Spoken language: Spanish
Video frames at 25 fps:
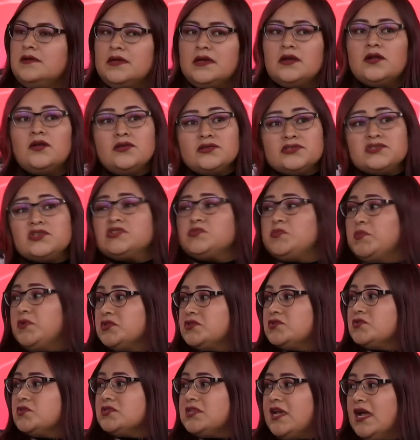llega mi hija.
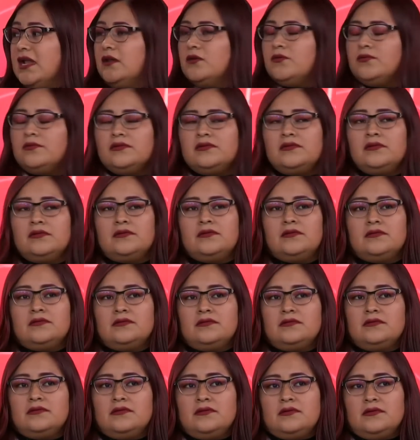por su salud.
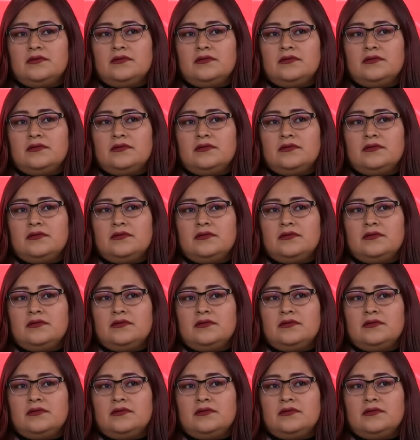Cuando se